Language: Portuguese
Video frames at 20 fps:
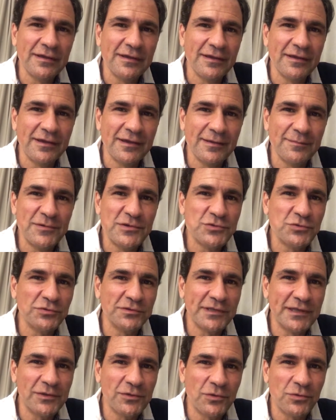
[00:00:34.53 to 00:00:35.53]
É, me
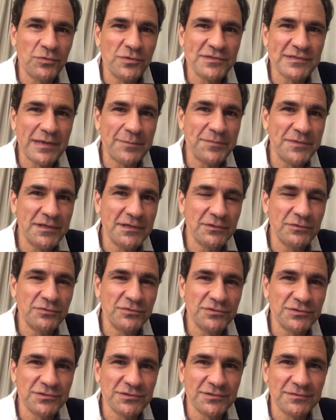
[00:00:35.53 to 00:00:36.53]
juntei com alguns
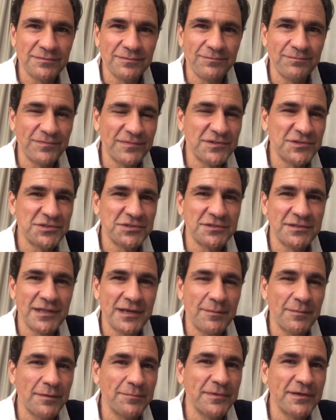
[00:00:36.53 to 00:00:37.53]
amigos
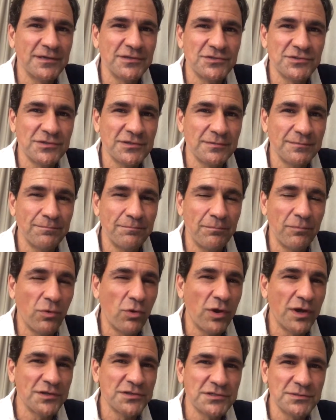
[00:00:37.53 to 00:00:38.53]
extremamente
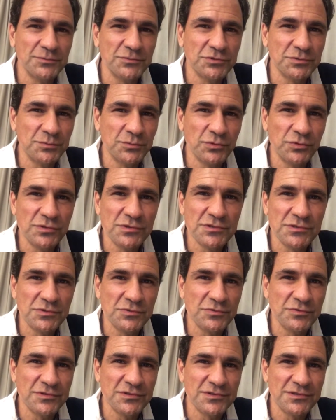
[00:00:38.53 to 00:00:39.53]
ótimos
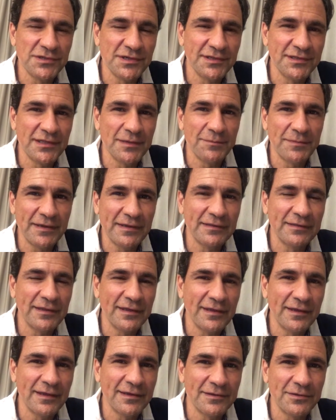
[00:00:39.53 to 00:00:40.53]
músicos e que também
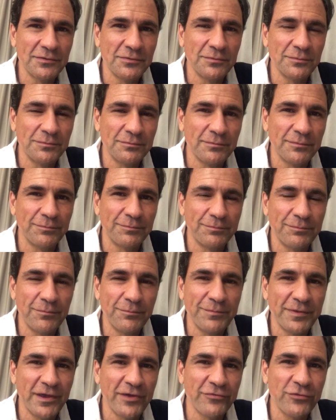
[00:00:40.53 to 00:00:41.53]
tem aí um, um
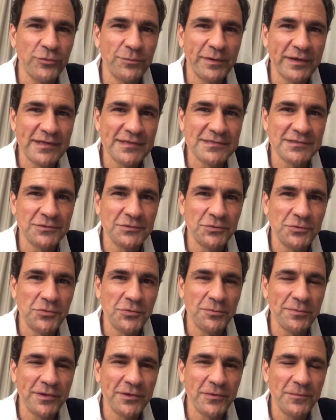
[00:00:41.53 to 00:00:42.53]
perfil parecido com
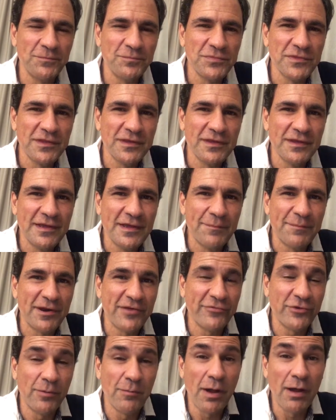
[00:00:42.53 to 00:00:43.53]
o meu, para
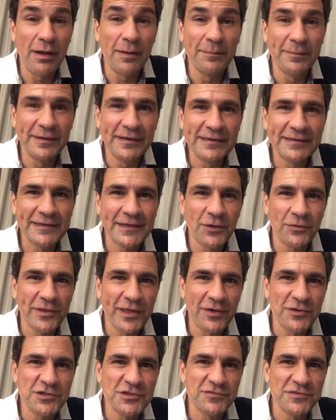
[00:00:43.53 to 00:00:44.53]
formar uma banda que eu
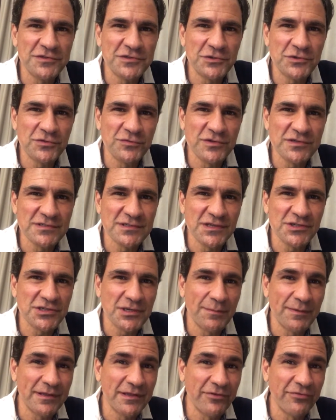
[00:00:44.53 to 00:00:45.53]
quero dividir com vocês
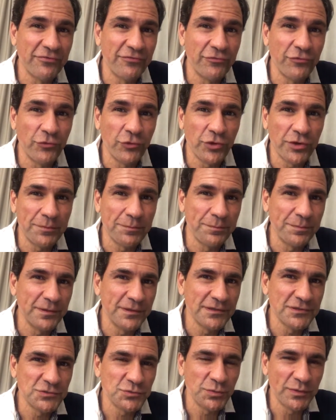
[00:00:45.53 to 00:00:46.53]
chamada 4
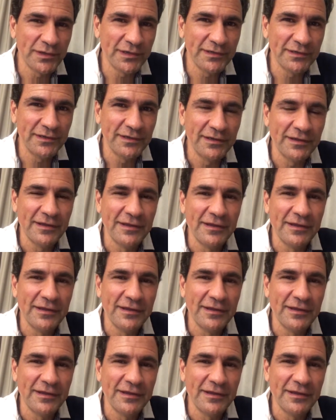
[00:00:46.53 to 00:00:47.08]
Plus One.